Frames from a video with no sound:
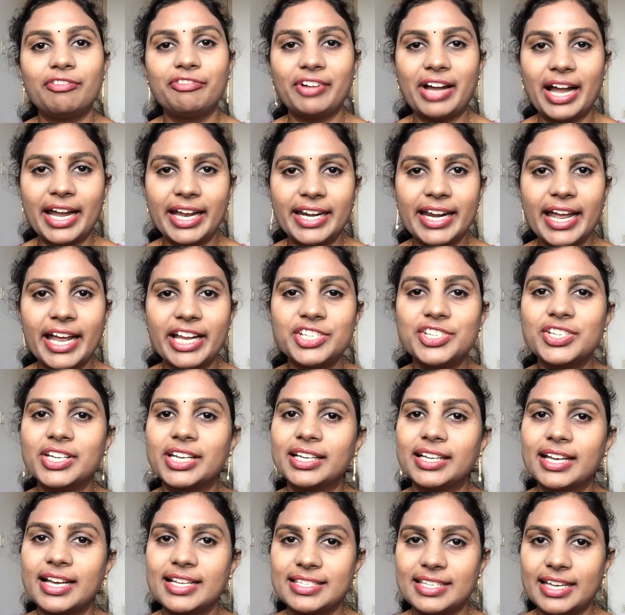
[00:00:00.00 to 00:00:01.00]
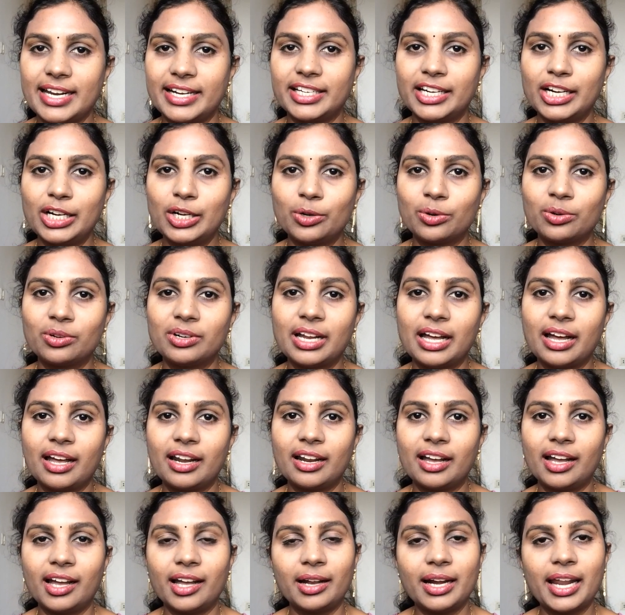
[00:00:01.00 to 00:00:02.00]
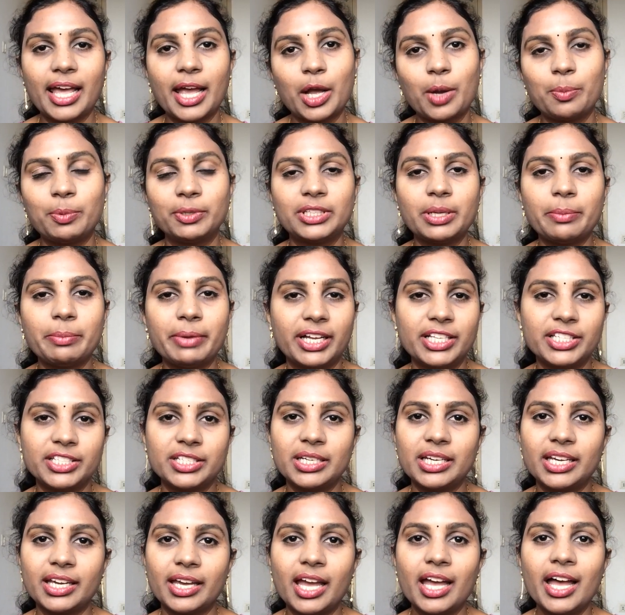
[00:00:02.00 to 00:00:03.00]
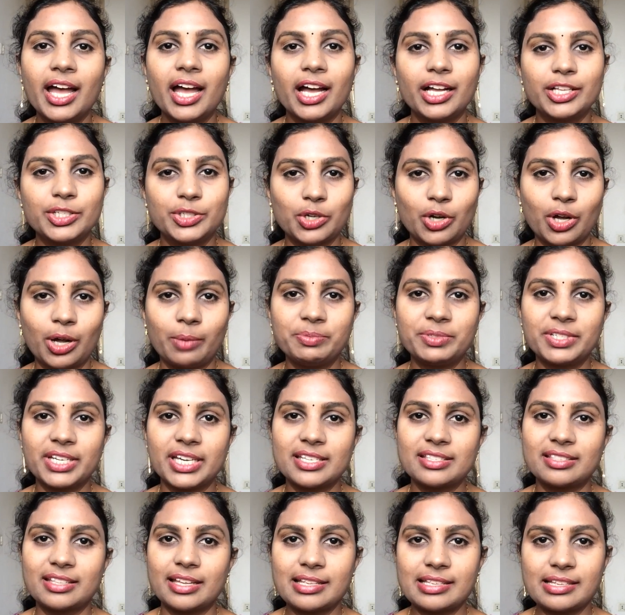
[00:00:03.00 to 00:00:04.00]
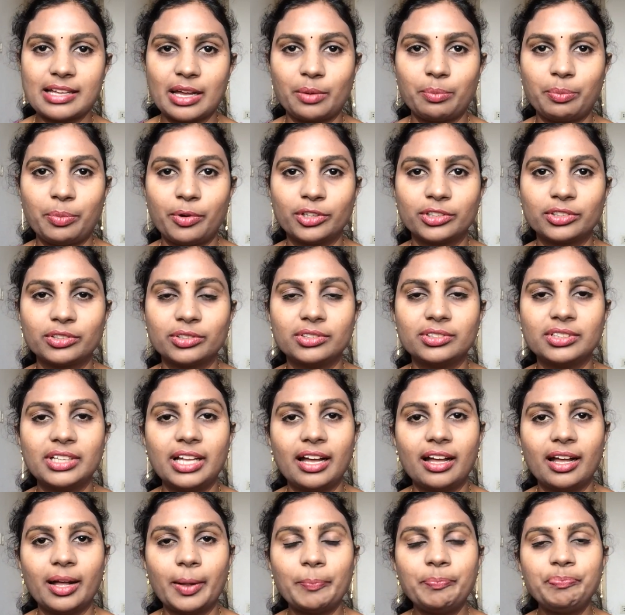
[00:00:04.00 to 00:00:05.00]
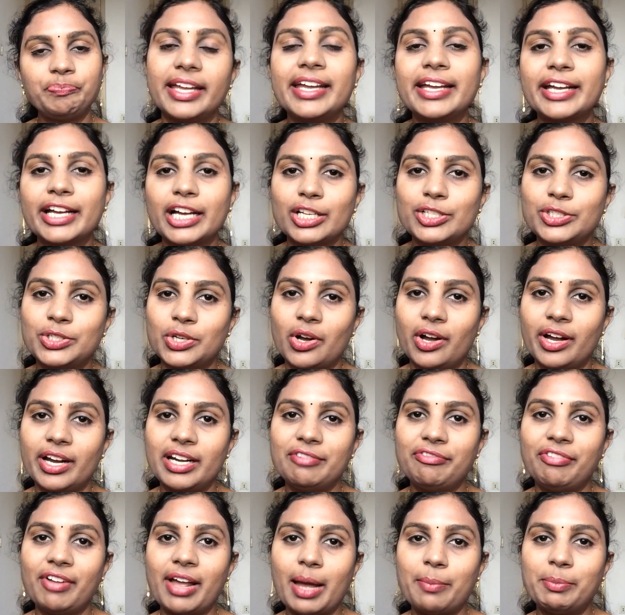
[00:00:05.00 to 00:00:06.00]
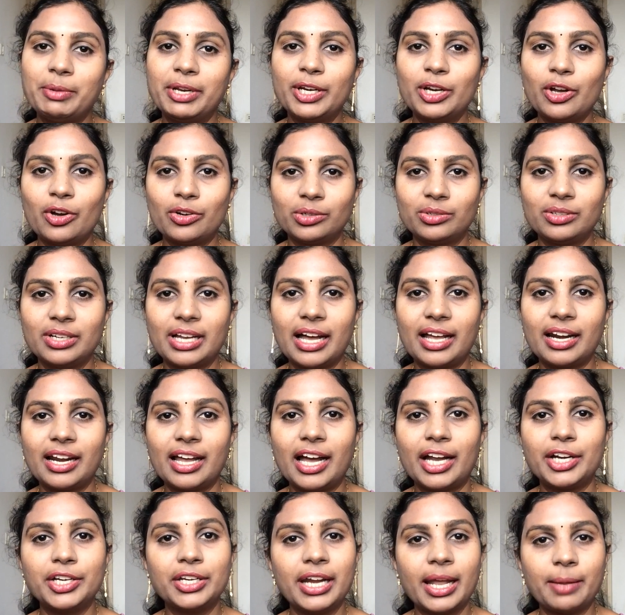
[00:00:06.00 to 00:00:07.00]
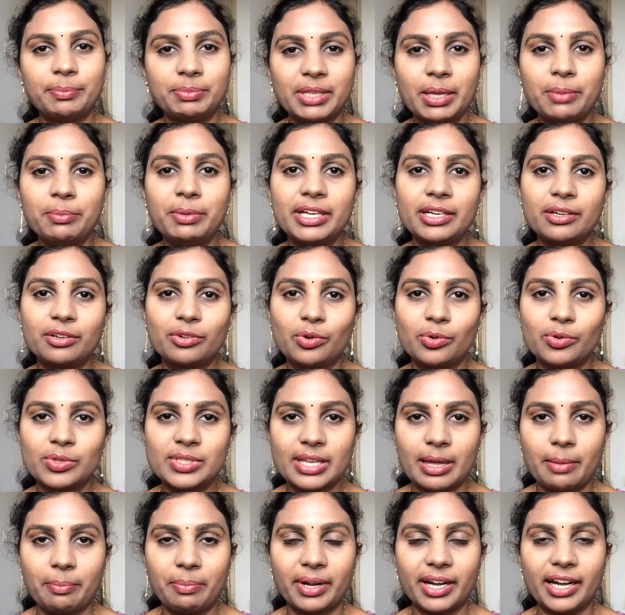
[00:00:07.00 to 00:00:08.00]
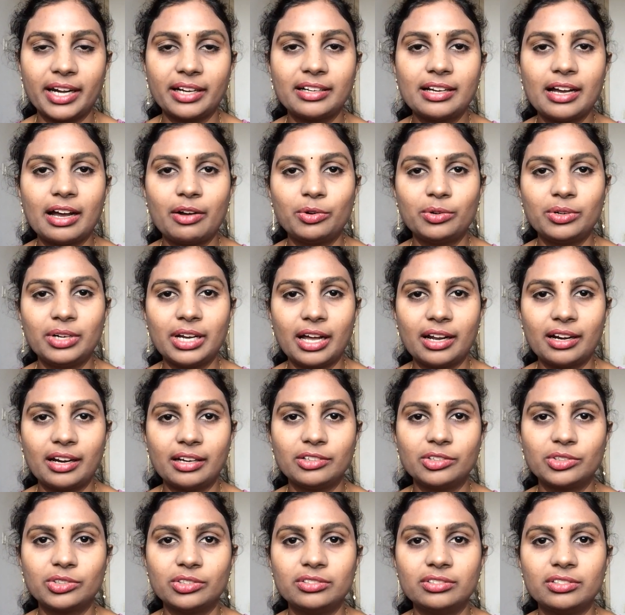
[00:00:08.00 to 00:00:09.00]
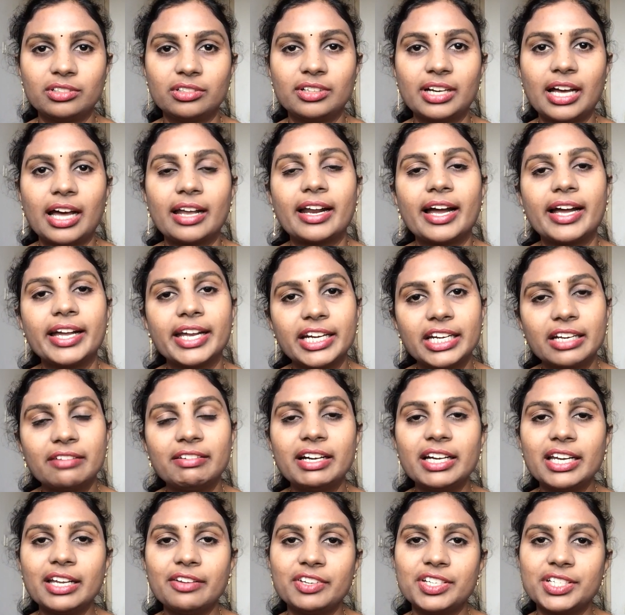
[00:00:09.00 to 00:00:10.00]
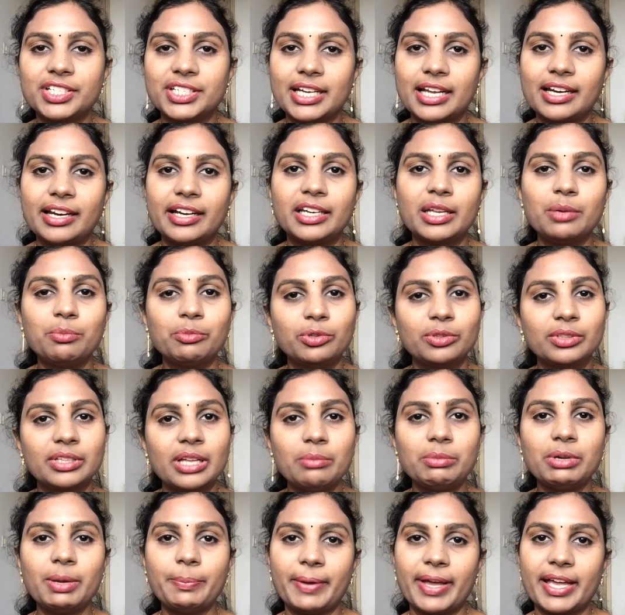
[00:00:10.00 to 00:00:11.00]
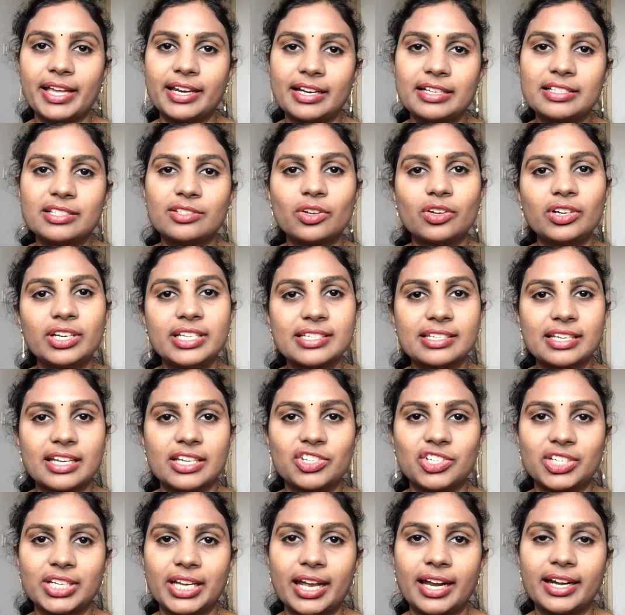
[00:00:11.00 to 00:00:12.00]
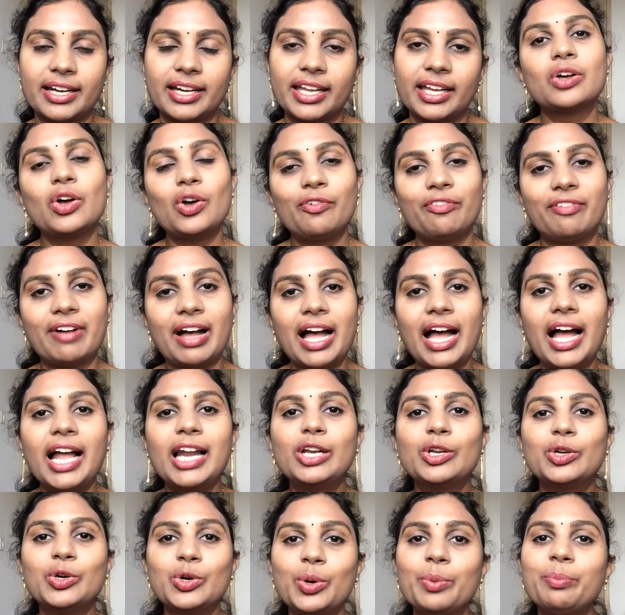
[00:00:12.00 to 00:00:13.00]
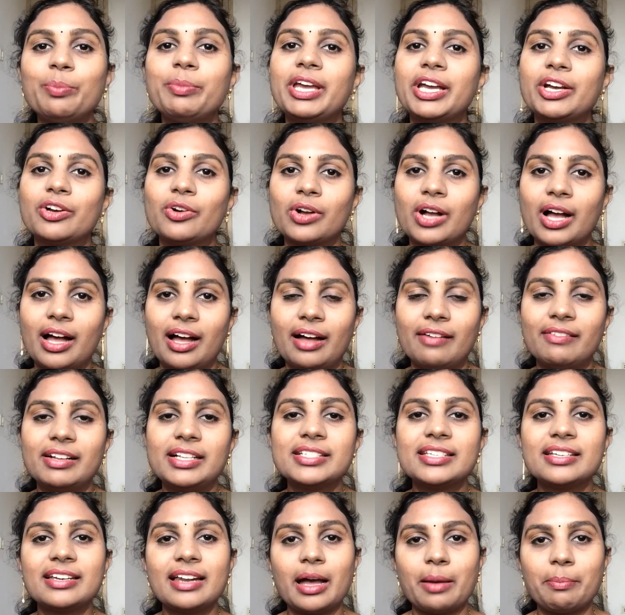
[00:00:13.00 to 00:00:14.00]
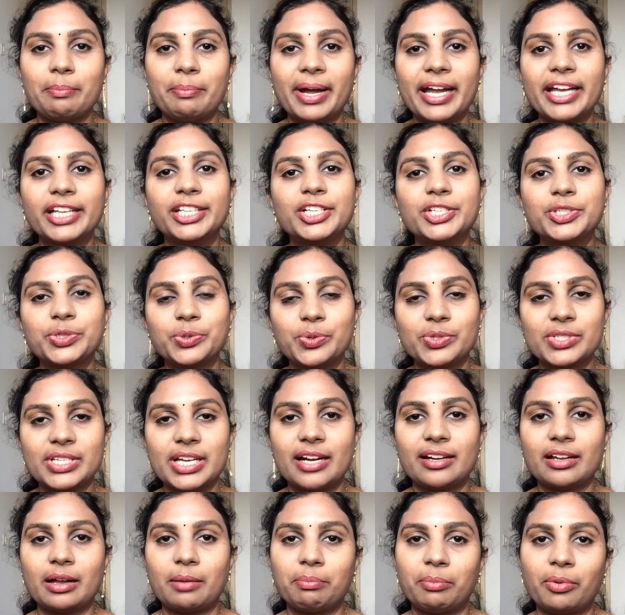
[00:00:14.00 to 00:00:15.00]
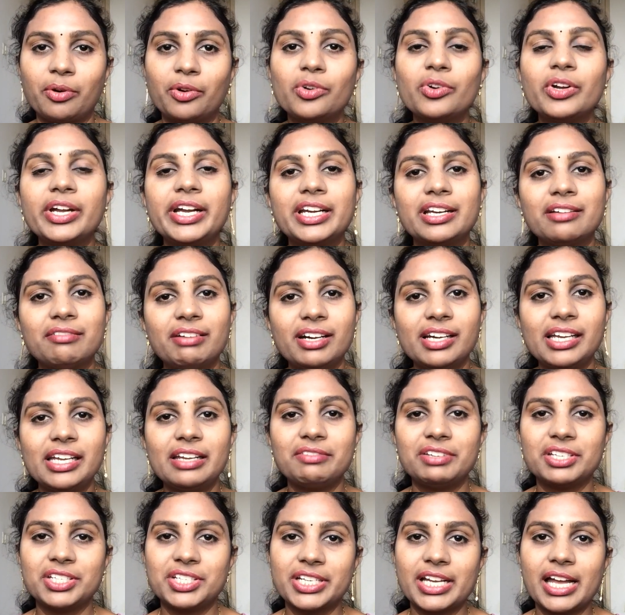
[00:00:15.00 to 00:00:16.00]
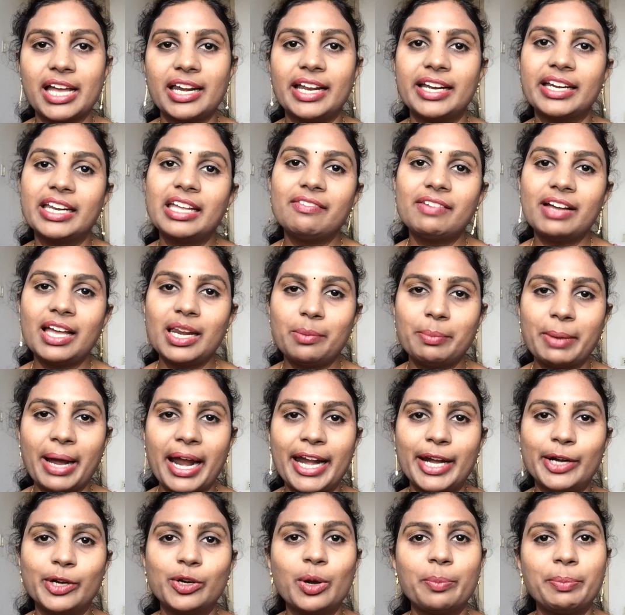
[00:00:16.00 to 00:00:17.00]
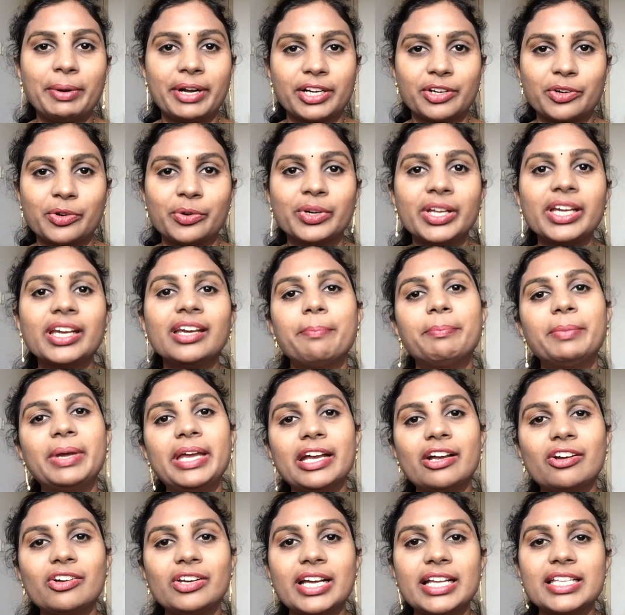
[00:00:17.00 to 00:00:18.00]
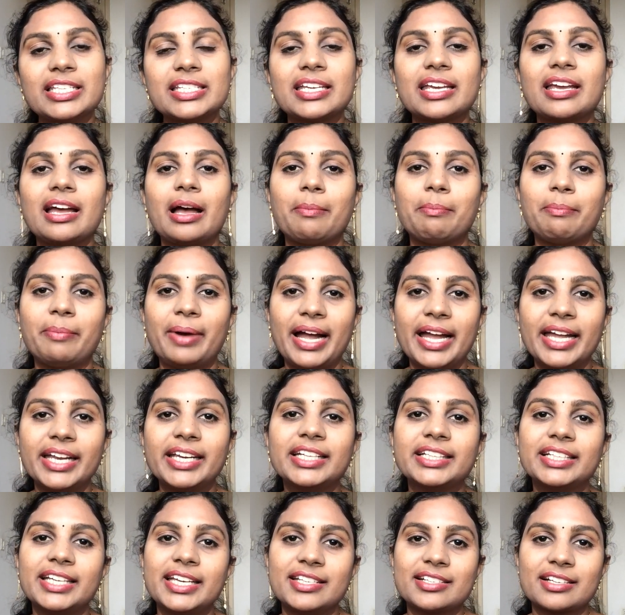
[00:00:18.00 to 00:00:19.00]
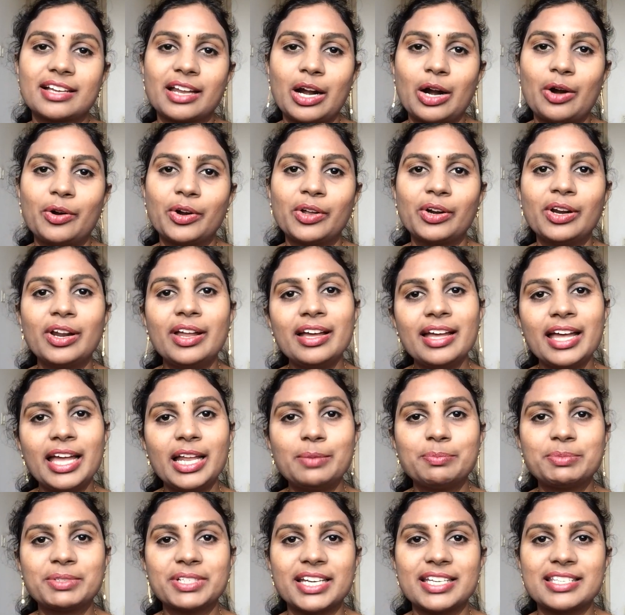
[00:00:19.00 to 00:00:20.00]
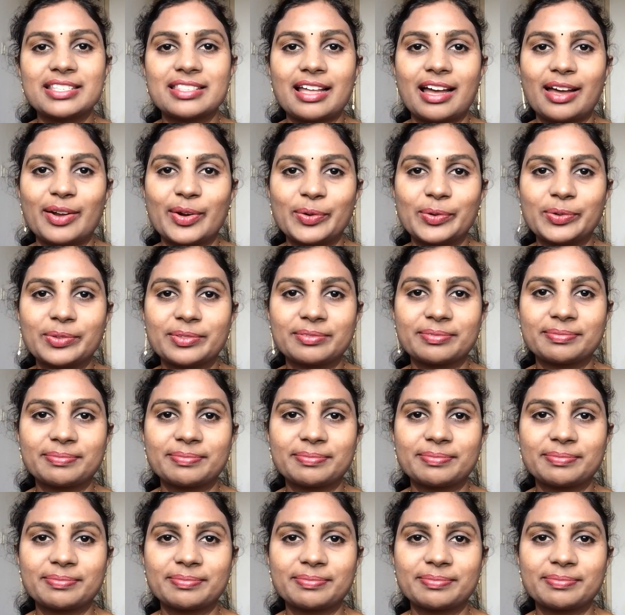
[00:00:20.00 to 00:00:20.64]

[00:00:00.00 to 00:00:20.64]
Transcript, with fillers: ఫైనాన్షియల్గా సెటిల్డ్ ఉండాలా లేకపోతే మంచి జాబ్ చేస్తే సరిపోతుందా ఇంకా జాయింట్ ఫ్యామిలీలో ఉండాలా అని లేకపోతే మీరు సెపరేట్గా ఉండాలనుకుంటున్నారా ఇటువంటి విషయాలన్నీ ముందే మీ పేరెంట్స్తో డిస్కస్ చేయండి సో వాళ్ళు మీకు కావాల్సిన అబ్బాయిని చూసేటప్పుడు ఇటువంటి విషయాలన్నీ వాళ్ళ మైండ్లో పెట్టుకుని మీకు నచ్చే అబ్బాయిని తీసుకురావడంలో హెల్ప్ చేస్తారు